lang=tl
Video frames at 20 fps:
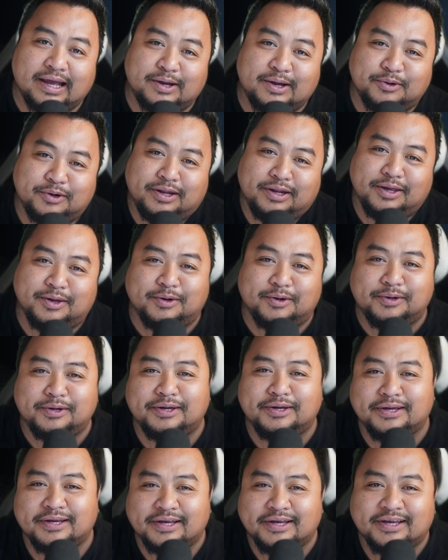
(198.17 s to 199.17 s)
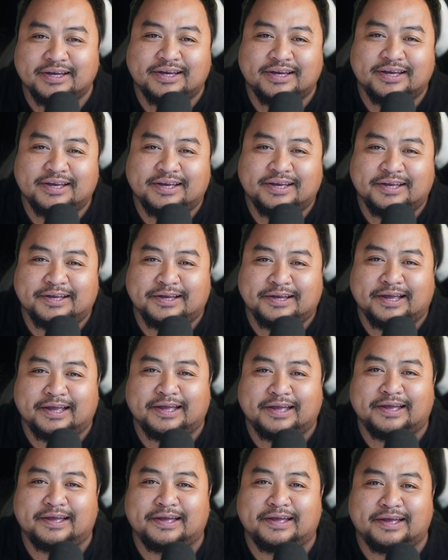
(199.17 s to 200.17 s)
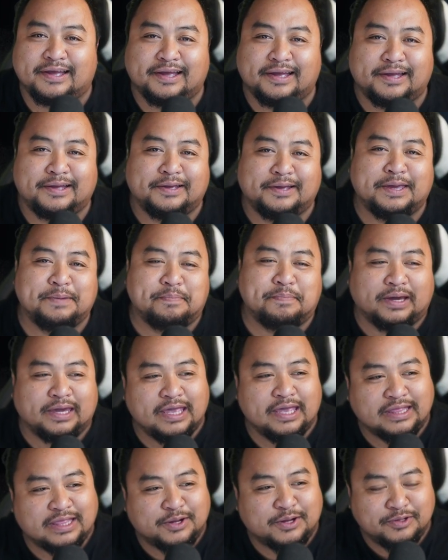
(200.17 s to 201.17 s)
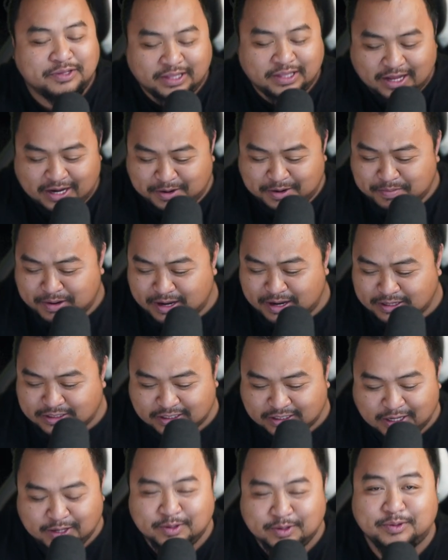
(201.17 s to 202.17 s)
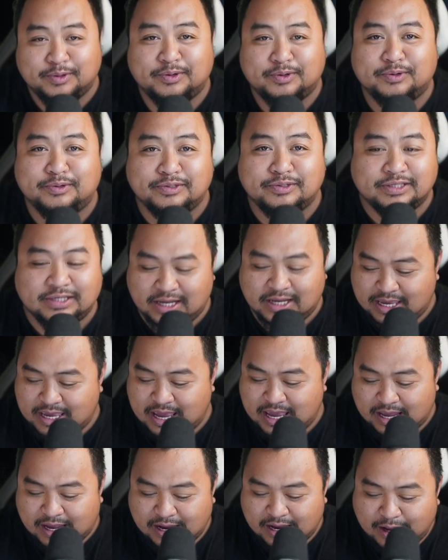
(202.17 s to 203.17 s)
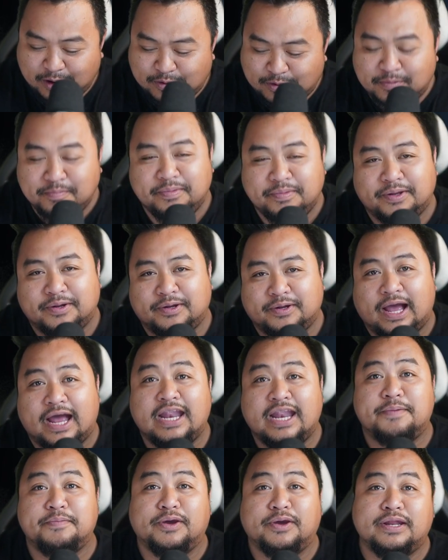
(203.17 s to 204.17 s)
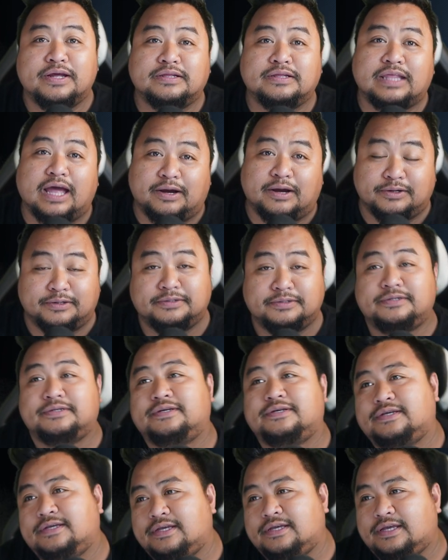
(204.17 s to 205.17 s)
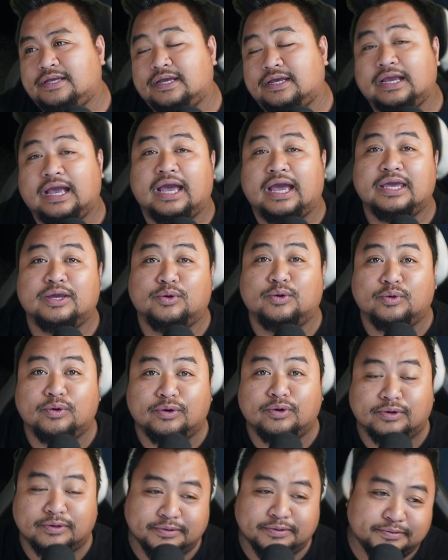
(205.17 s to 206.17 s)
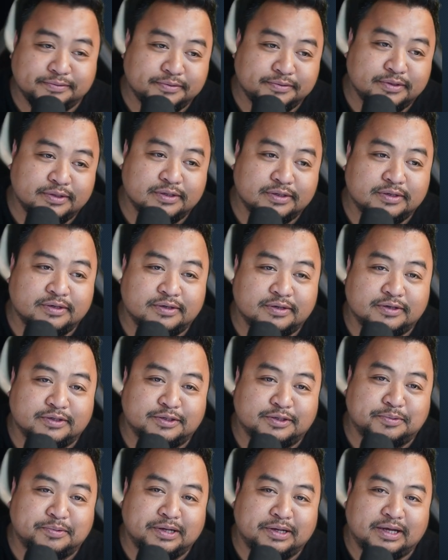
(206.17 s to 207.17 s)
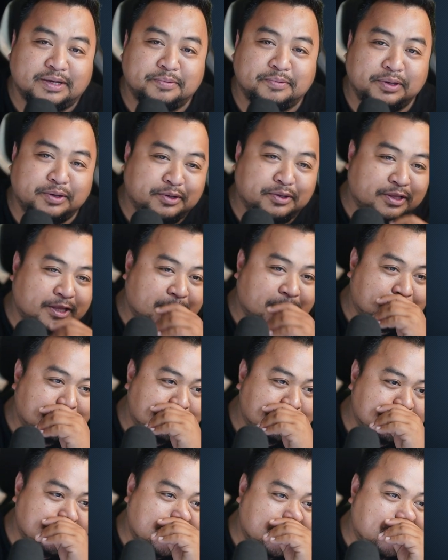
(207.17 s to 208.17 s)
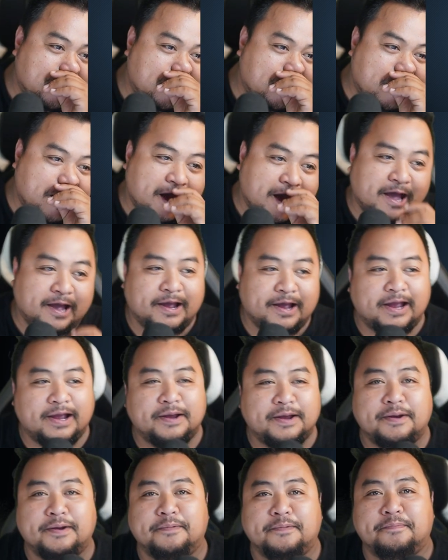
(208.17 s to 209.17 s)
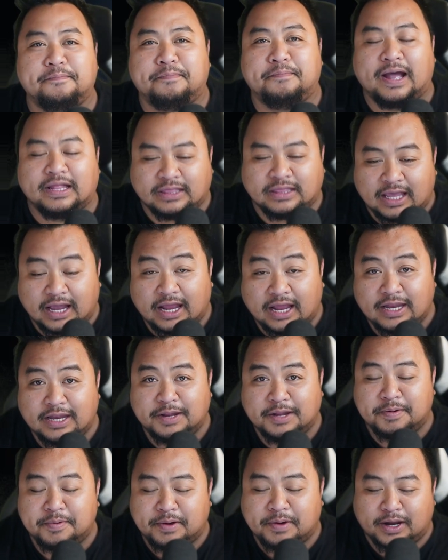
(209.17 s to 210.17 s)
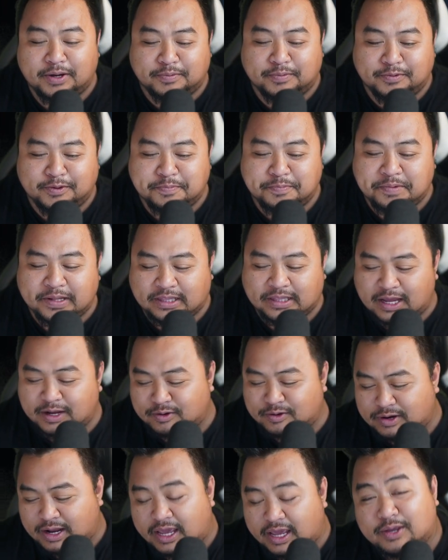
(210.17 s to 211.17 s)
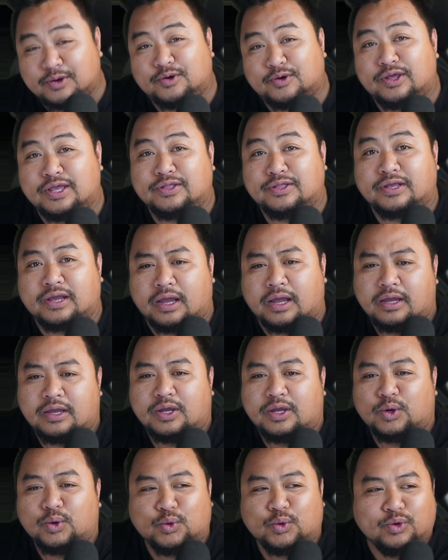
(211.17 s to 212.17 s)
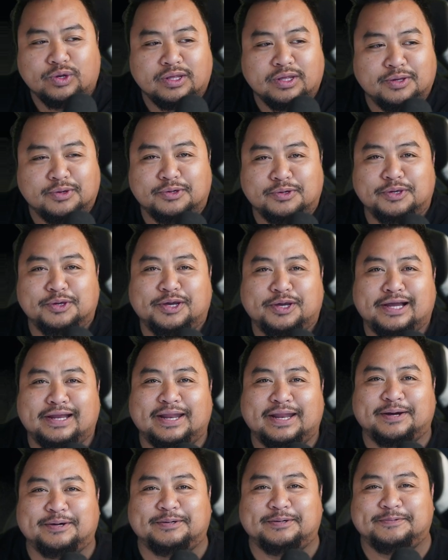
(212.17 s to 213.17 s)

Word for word: Hudiyo nga gipakita unta naman sa Ginoo unsang ang iyang gahom pero ana man ginang tao no gahig ulo. So muna ang wingon ta kung ang, ang bata ganin di ba makadungdong pata kung gahig ulo ingon ka kudiyog yung dako.